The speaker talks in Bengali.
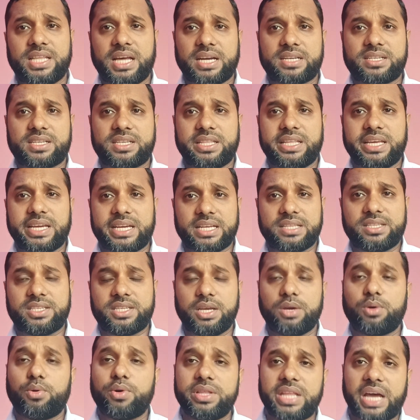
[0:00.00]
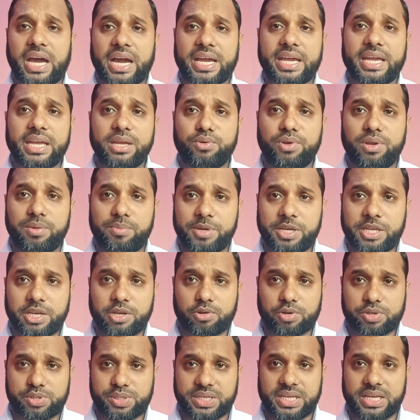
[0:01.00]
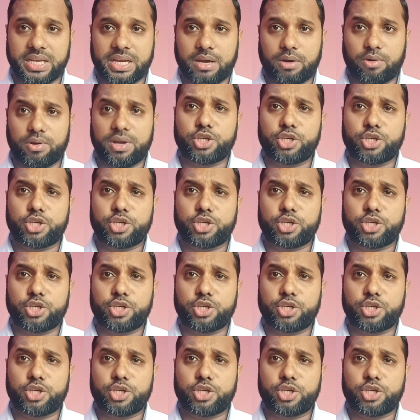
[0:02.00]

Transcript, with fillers: দাগটা দেখাচ্ছে ওই দাগেই উনি বিক্রি করছে কিনা